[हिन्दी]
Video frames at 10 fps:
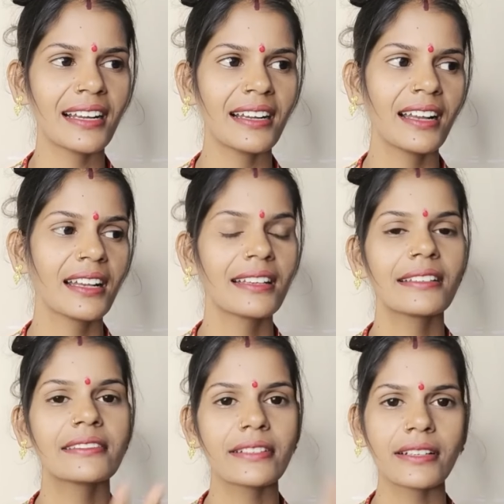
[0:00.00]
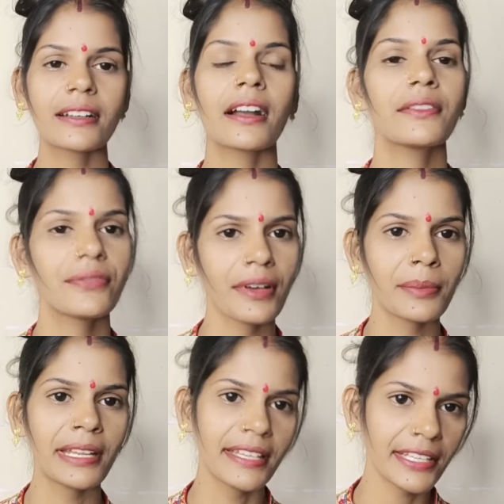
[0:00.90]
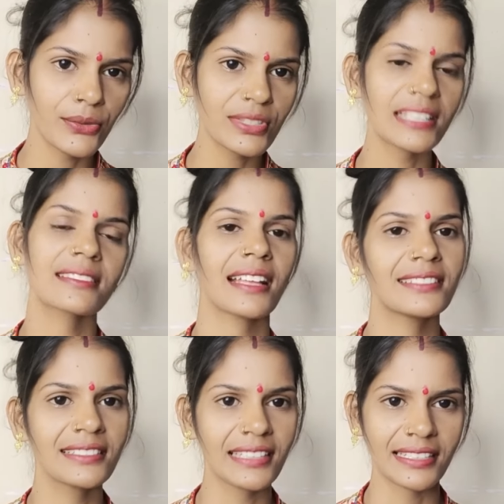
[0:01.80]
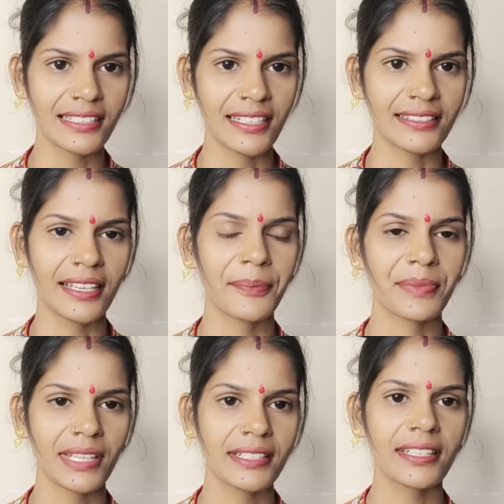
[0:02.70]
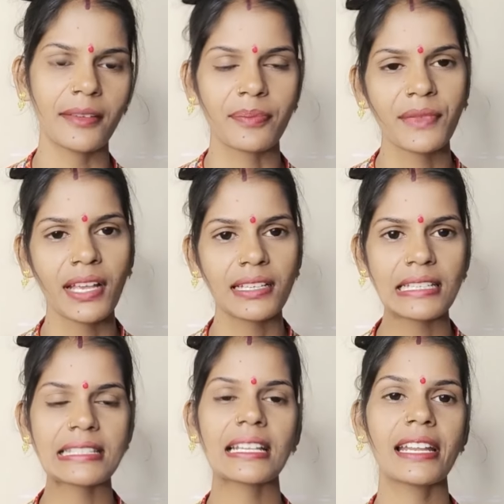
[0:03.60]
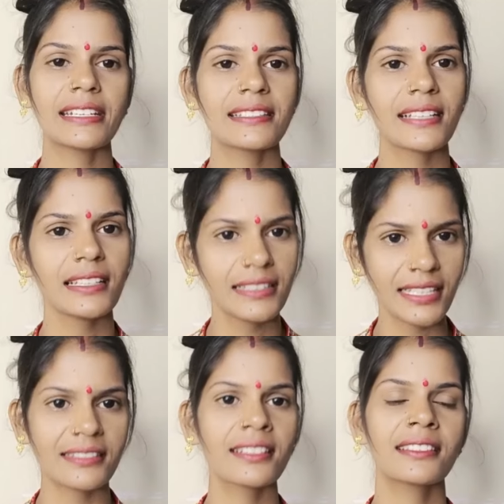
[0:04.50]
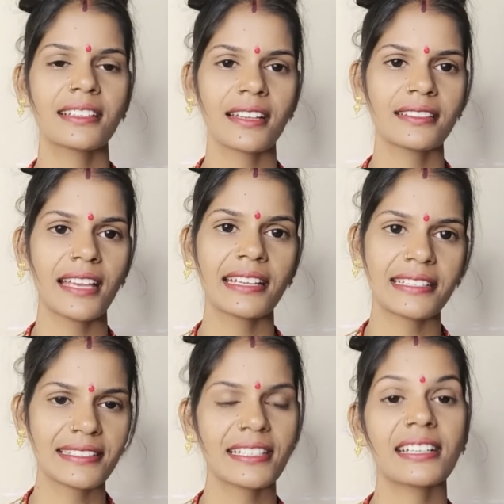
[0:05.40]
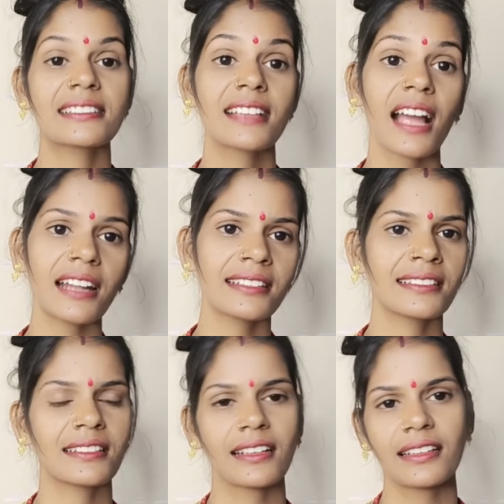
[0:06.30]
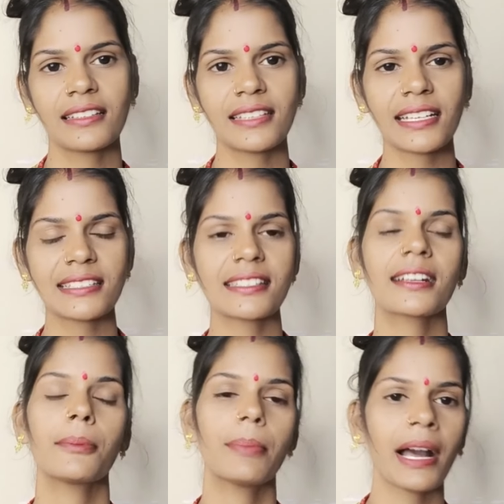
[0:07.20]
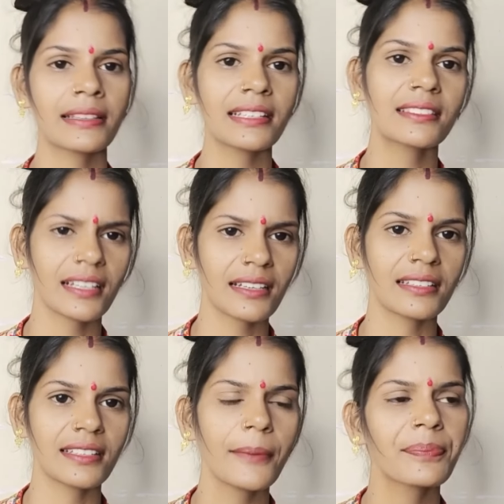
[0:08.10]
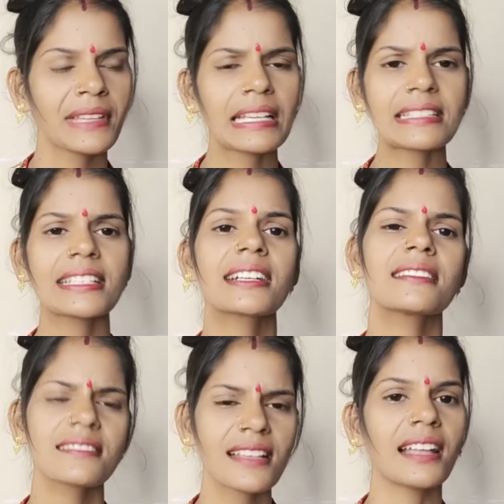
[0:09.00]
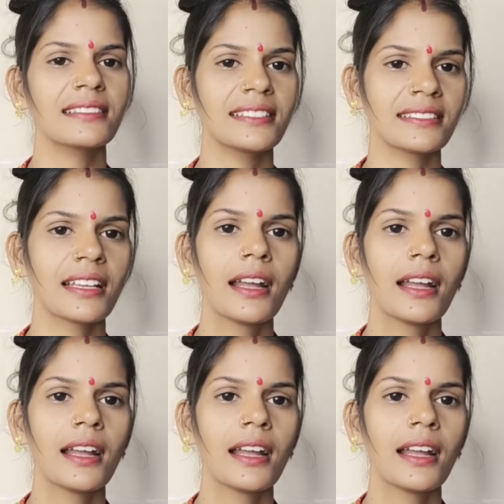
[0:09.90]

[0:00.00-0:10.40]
का कंफर्म नहीं है कि उसका सात दिन तक ही रहता है ठीक है किसी लेडीज़ का तीन दिन तक रहता है किसी का चार दिन तक रहता है किसी का पाँच दिन तक रहता है किसी का सात दिन